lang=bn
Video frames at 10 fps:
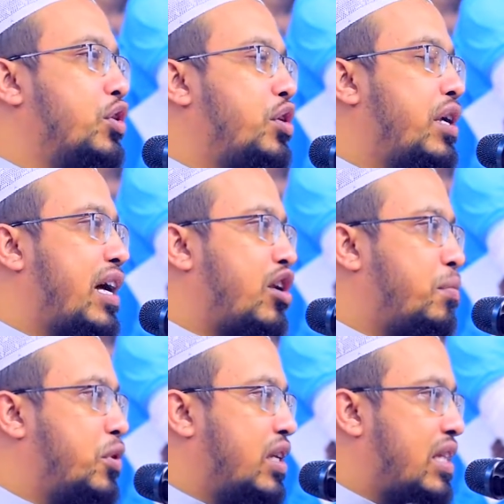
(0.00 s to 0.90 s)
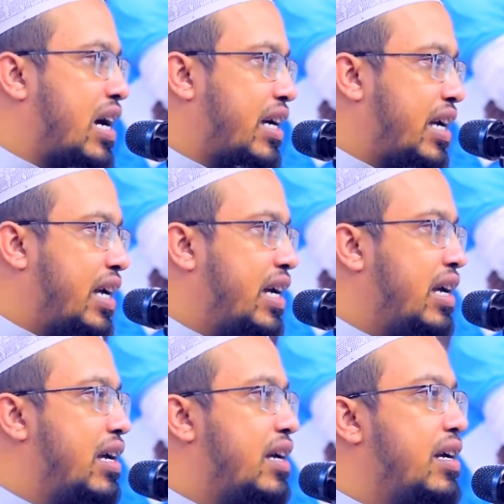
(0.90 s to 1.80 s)
অন্তরে কারোর মধ্যে থাকে
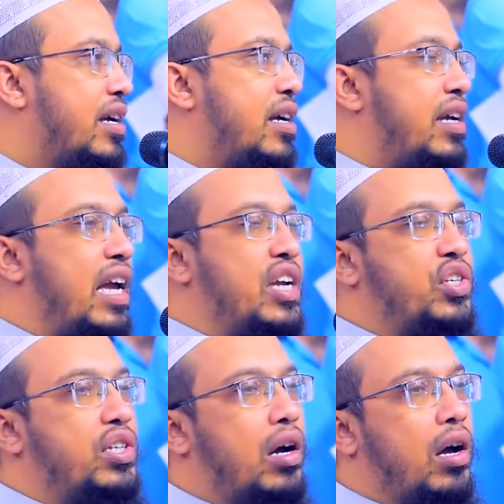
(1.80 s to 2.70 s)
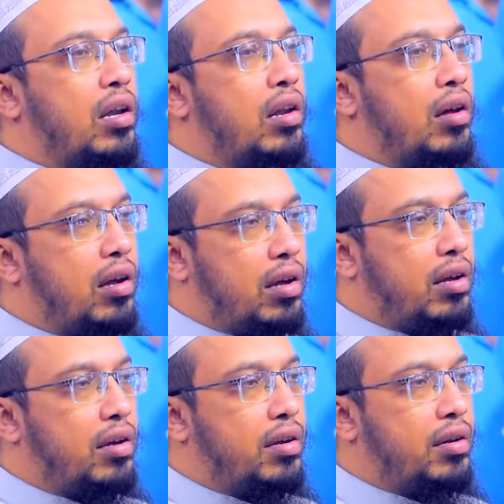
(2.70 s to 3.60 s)
ইনশা আল্লাহ
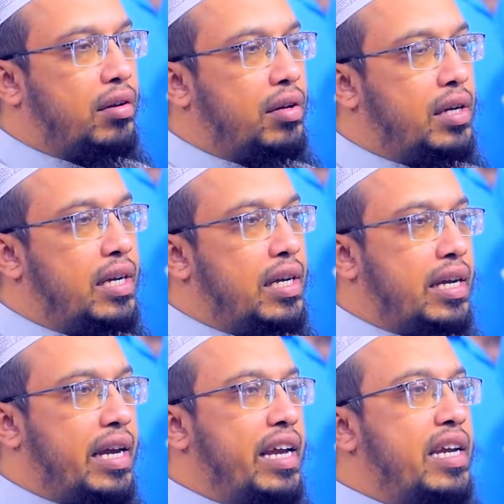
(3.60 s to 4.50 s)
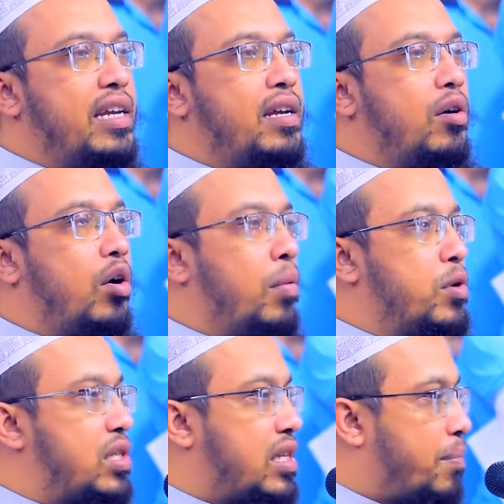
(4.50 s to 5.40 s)
এই
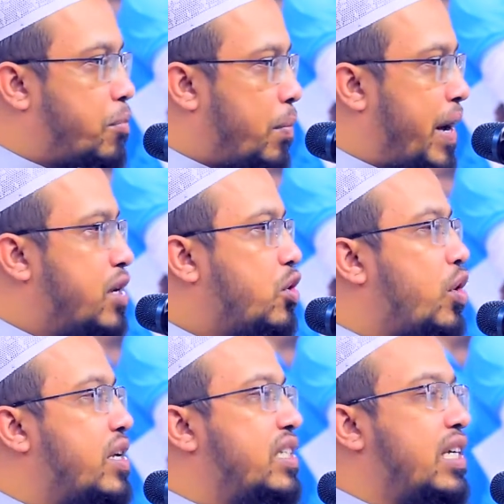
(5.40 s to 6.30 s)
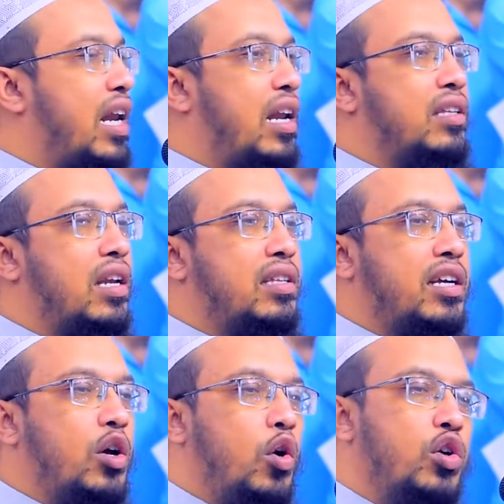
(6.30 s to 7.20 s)
অবস্থা প্রমাণ করে যে আল্লাহ তালা
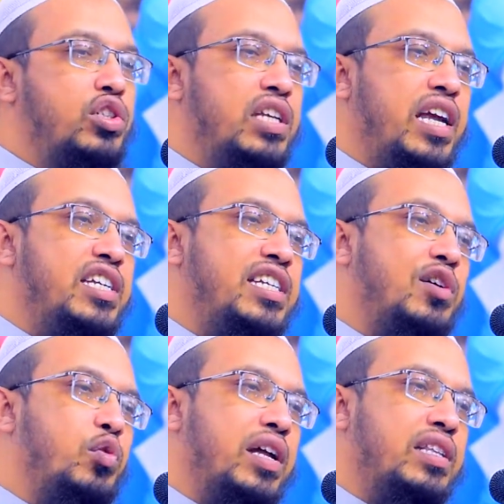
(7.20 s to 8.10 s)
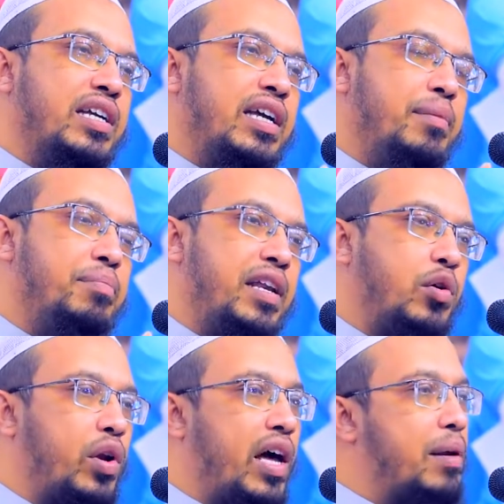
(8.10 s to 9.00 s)
তাকে অচিরেই সে গুণা থেকে বের
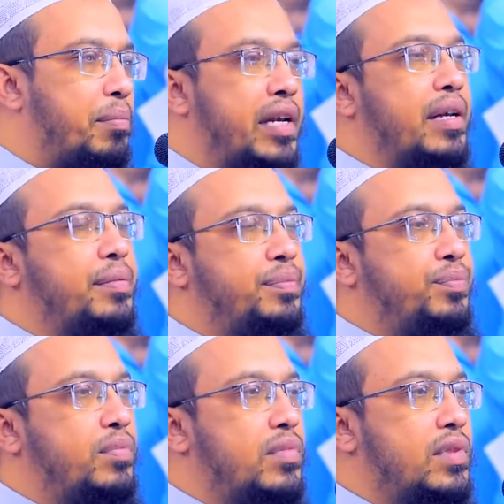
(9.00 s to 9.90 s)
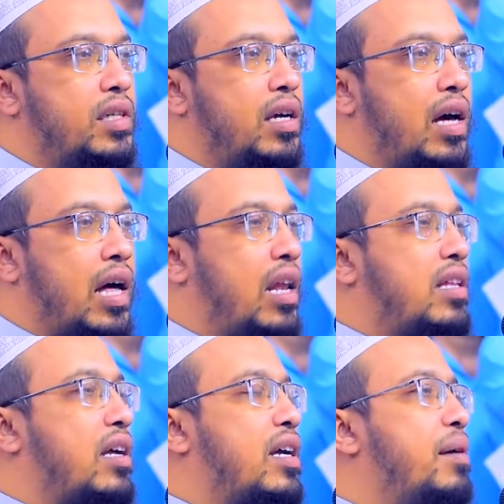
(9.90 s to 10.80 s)
করে আনবেন আল্লাহ
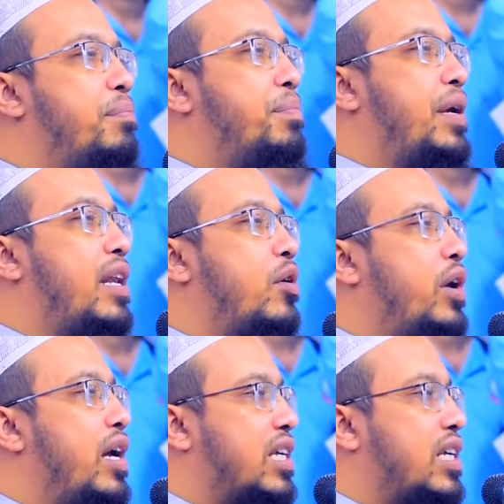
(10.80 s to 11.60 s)
তাকে বের হয়ে